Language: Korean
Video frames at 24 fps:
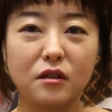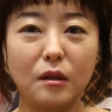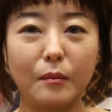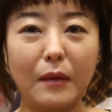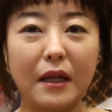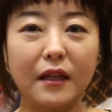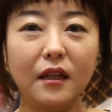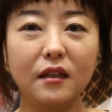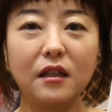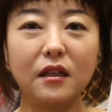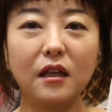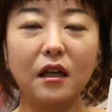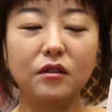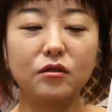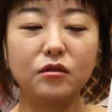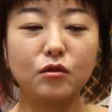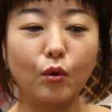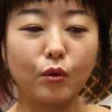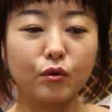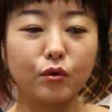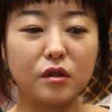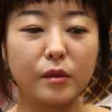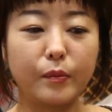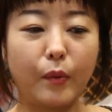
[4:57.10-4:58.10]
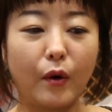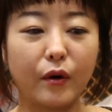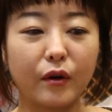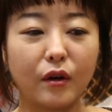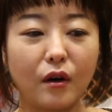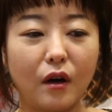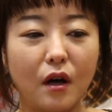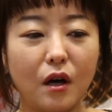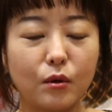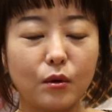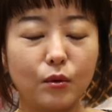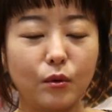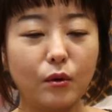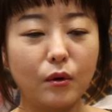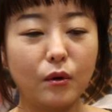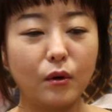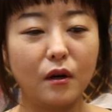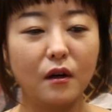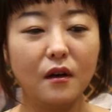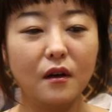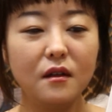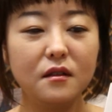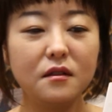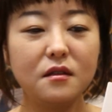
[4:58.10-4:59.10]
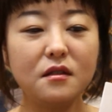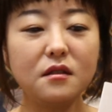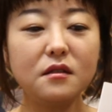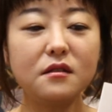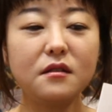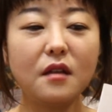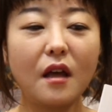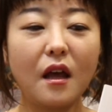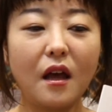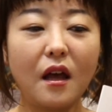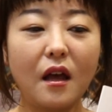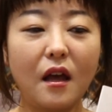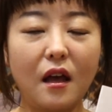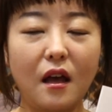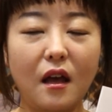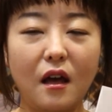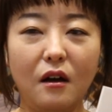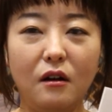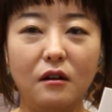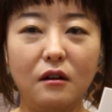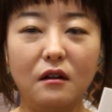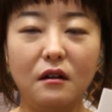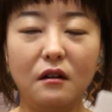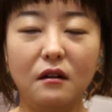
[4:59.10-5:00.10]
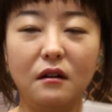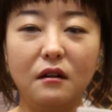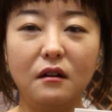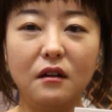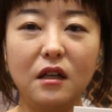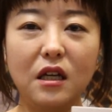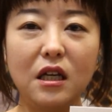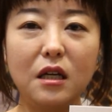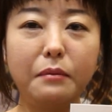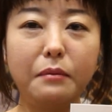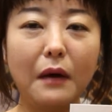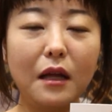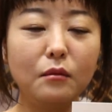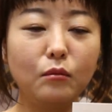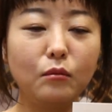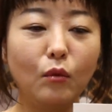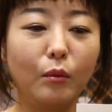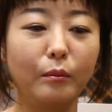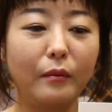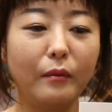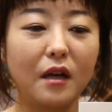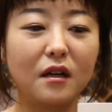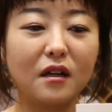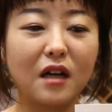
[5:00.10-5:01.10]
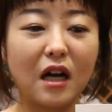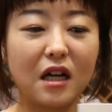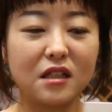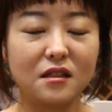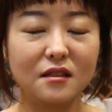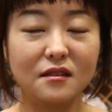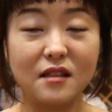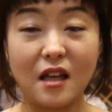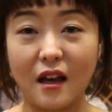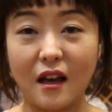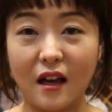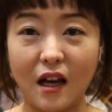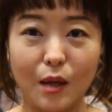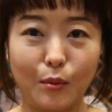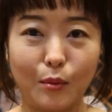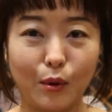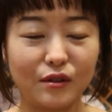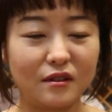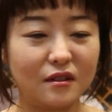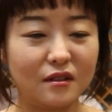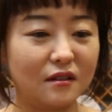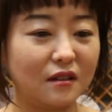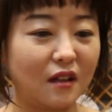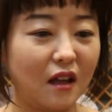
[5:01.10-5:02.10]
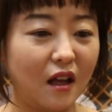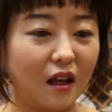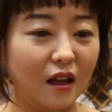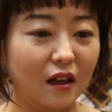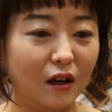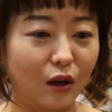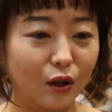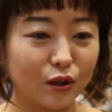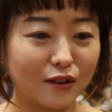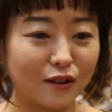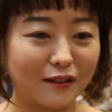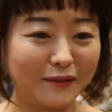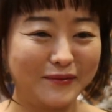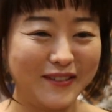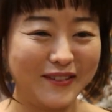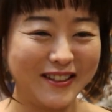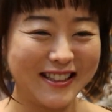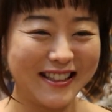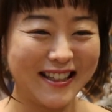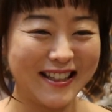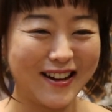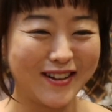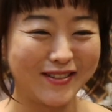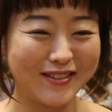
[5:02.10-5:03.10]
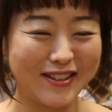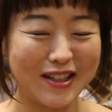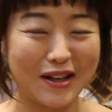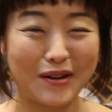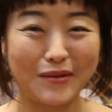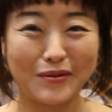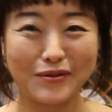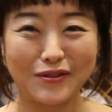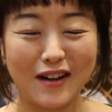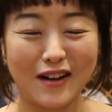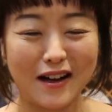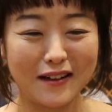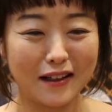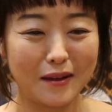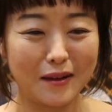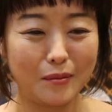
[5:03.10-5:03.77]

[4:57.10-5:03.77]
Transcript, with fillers: 저 마네킹에서 저 옷을 벗겨갖고 실제 어, 일반 몸매를 가진 제가 입었을 때 어떤 핏이 나오는지 여러분과